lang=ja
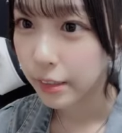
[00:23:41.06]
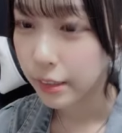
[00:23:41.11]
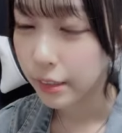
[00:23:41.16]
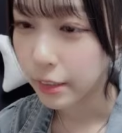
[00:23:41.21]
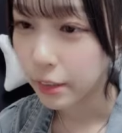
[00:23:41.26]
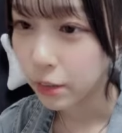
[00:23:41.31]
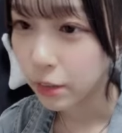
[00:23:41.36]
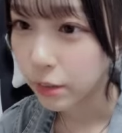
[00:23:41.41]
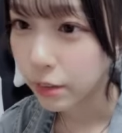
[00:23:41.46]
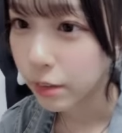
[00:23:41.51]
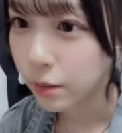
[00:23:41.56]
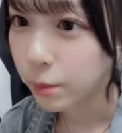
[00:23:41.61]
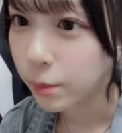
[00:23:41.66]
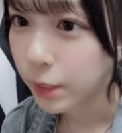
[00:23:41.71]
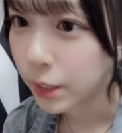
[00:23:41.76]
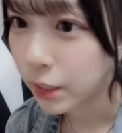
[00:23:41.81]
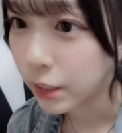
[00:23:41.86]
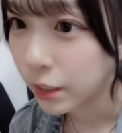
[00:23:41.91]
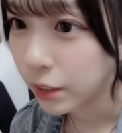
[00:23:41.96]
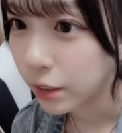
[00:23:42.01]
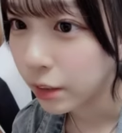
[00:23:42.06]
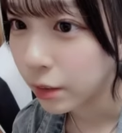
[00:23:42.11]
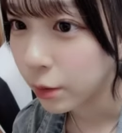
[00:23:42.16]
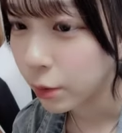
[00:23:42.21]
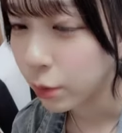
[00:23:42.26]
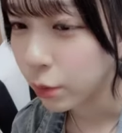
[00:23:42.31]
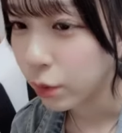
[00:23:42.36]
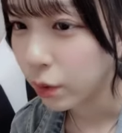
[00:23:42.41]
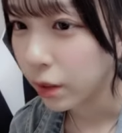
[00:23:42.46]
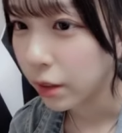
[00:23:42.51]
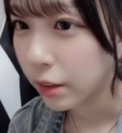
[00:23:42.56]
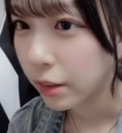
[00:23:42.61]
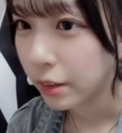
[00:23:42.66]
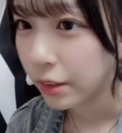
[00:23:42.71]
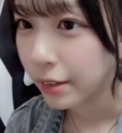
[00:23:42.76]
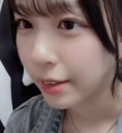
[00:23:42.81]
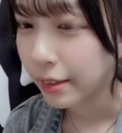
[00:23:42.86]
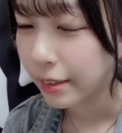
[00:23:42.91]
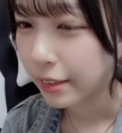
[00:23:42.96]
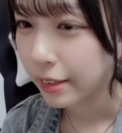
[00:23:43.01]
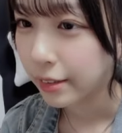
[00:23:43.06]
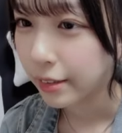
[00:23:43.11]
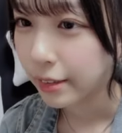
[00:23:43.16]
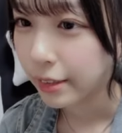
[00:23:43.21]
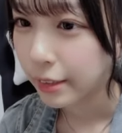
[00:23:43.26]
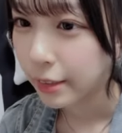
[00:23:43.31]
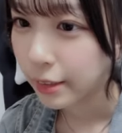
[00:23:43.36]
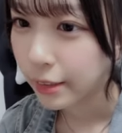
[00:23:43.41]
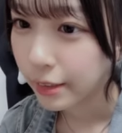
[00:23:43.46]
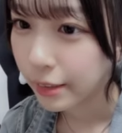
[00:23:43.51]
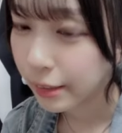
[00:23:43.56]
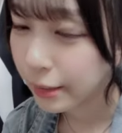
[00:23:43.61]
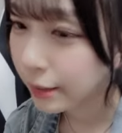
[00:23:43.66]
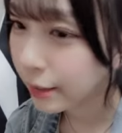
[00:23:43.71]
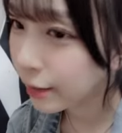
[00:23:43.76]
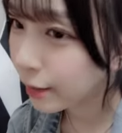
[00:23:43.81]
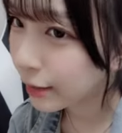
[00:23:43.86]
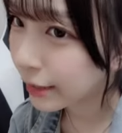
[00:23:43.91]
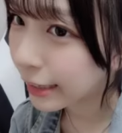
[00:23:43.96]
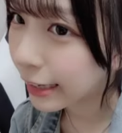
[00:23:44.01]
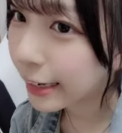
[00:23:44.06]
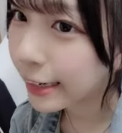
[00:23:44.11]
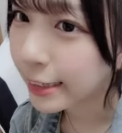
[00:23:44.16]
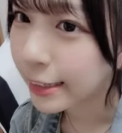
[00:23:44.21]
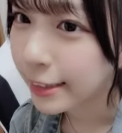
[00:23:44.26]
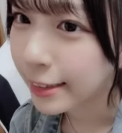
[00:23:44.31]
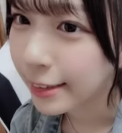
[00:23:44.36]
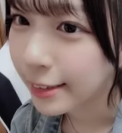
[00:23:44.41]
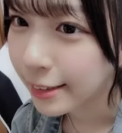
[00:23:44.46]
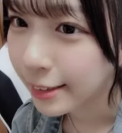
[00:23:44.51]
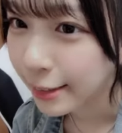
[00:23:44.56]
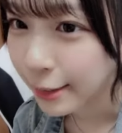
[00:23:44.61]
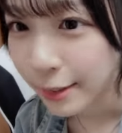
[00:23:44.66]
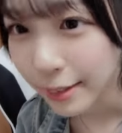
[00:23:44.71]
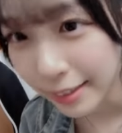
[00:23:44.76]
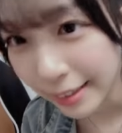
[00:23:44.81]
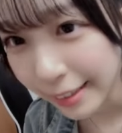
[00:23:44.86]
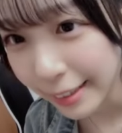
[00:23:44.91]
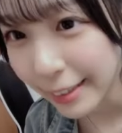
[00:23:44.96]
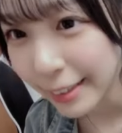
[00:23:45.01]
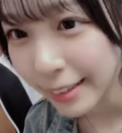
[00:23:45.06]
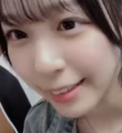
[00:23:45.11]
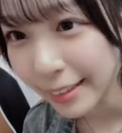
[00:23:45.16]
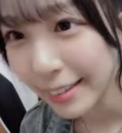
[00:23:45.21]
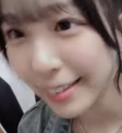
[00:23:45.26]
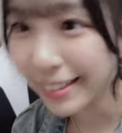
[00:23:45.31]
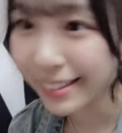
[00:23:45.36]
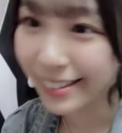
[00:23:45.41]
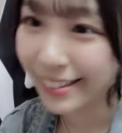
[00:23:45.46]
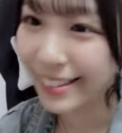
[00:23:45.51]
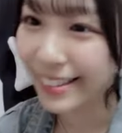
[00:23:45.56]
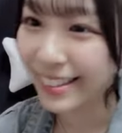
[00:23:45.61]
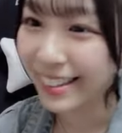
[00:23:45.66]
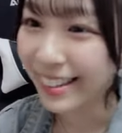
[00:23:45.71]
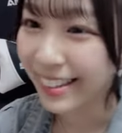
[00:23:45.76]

谷川奈さんに間違えられたことはないですね